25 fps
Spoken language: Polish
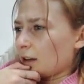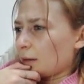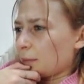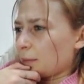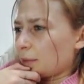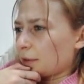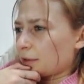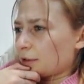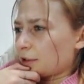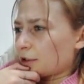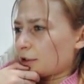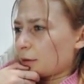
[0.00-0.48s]

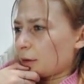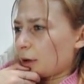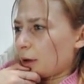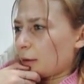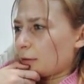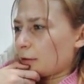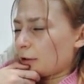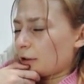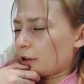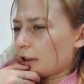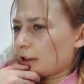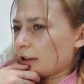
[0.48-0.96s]

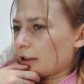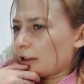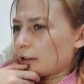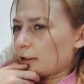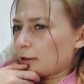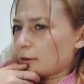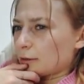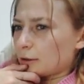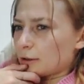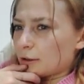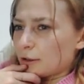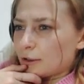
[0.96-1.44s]
Powstrzymałam Warrena
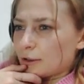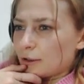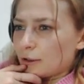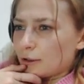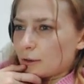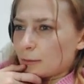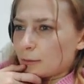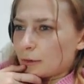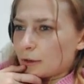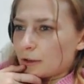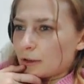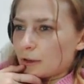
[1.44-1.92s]
to już
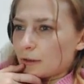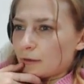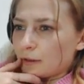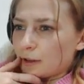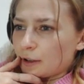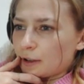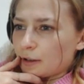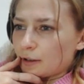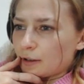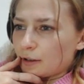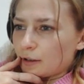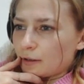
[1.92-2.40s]

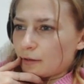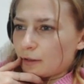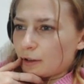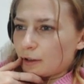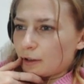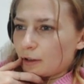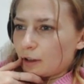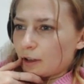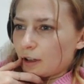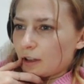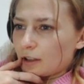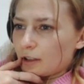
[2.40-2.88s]
60%.
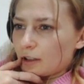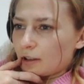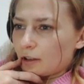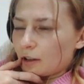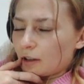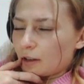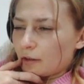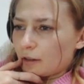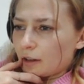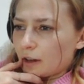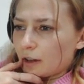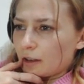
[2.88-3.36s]
Wiktoria
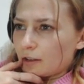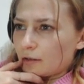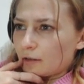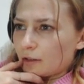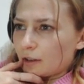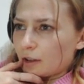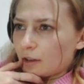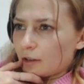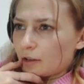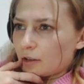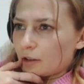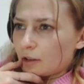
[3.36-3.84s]
zignorowała
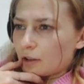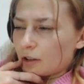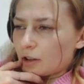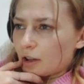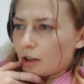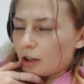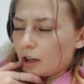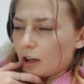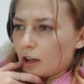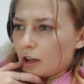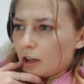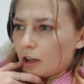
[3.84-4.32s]
swoje
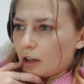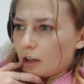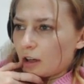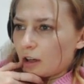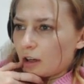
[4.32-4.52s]
ostrzeżenie.